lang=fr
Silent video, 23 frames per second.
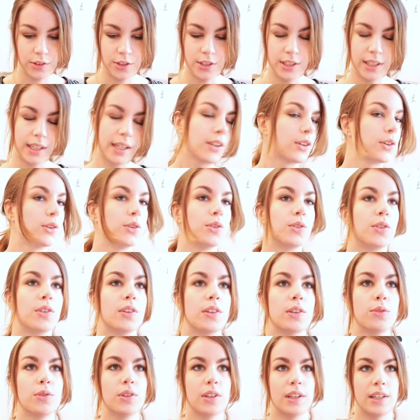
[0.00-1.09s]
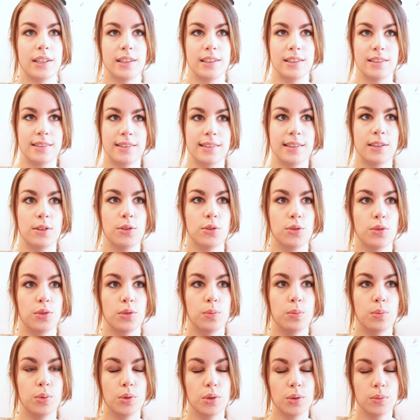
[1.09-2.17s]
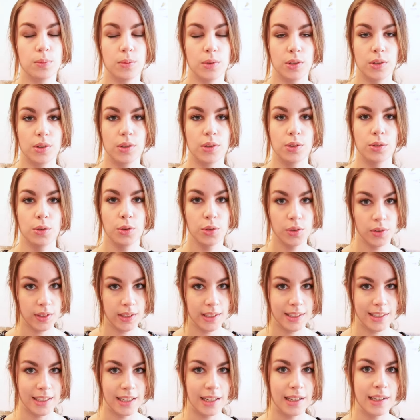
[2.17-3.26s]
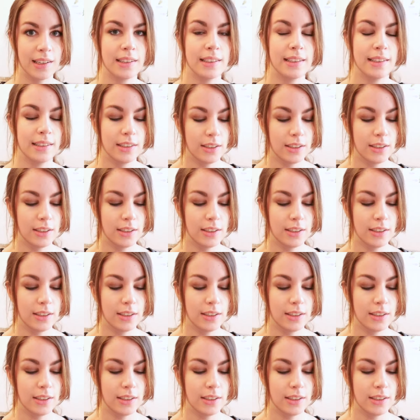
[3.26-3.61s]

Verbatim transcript: je dirais que si vous avez testé le baume Oskia,